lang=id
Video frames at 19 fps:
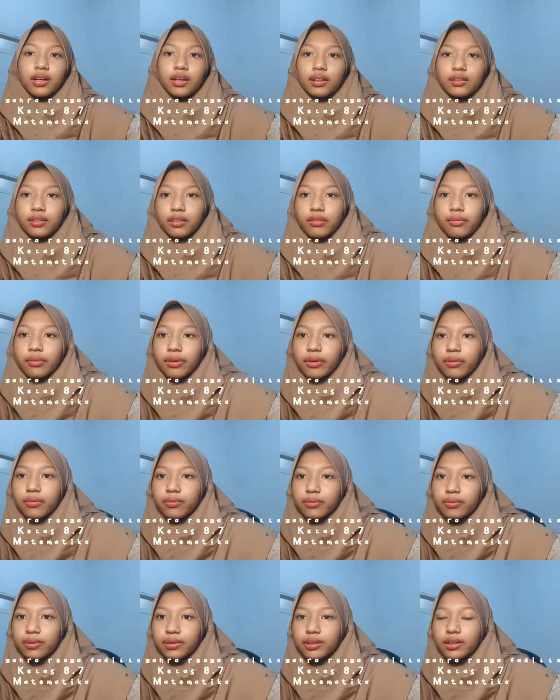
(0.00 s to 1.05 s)

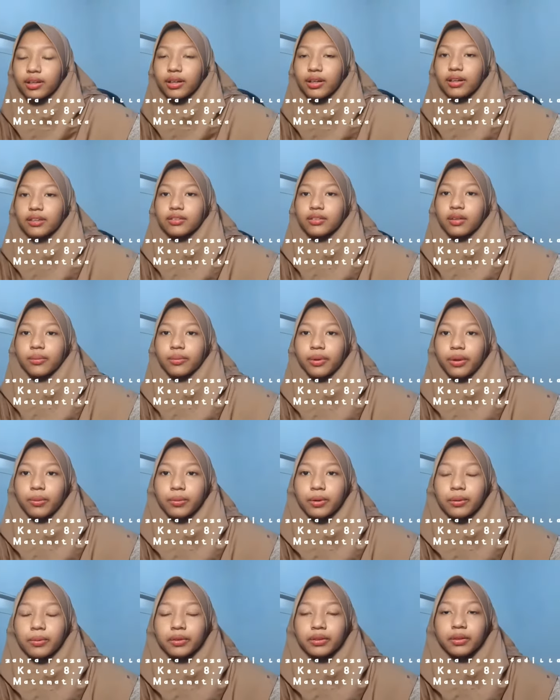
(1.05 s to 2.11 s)
Assalamualaikum
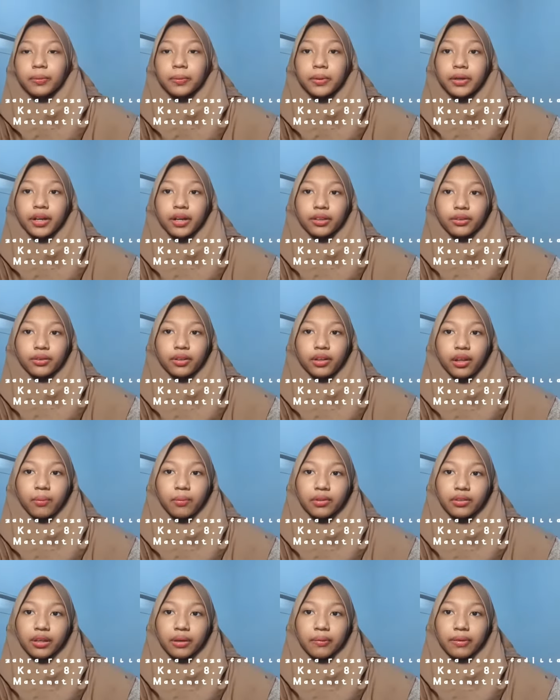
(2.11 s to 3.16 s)
Assalamualaikum warahmatullahi wabarakatuh
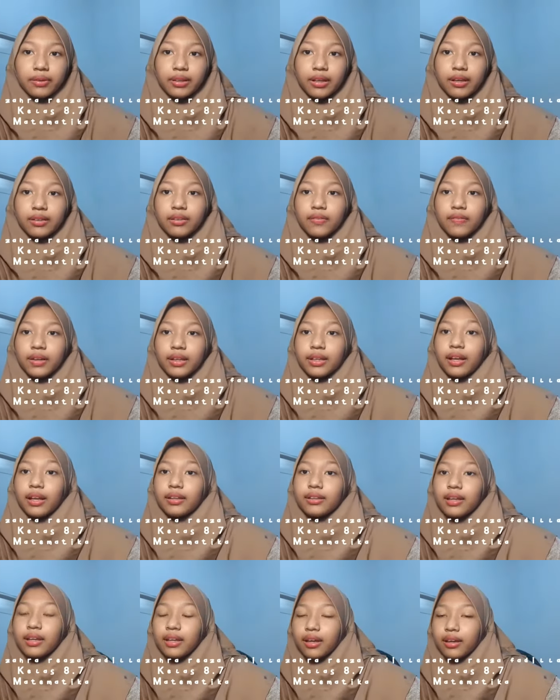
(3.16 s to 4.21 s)
Nama saya Ruka Diri
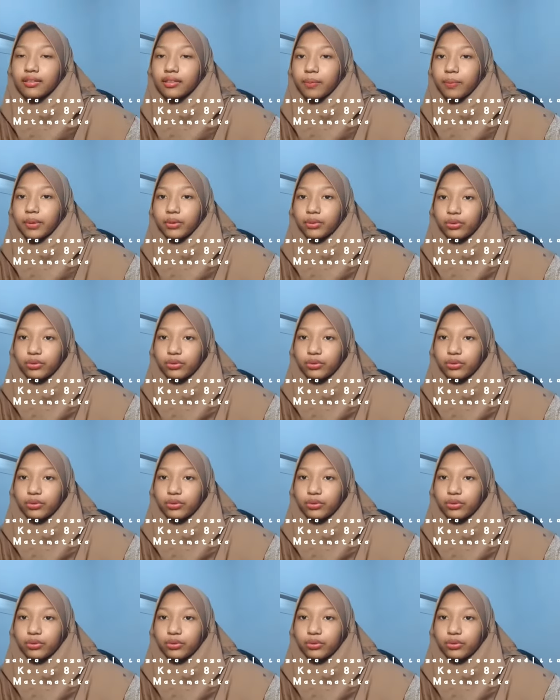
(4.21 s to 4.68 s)
Zabadina dari kelas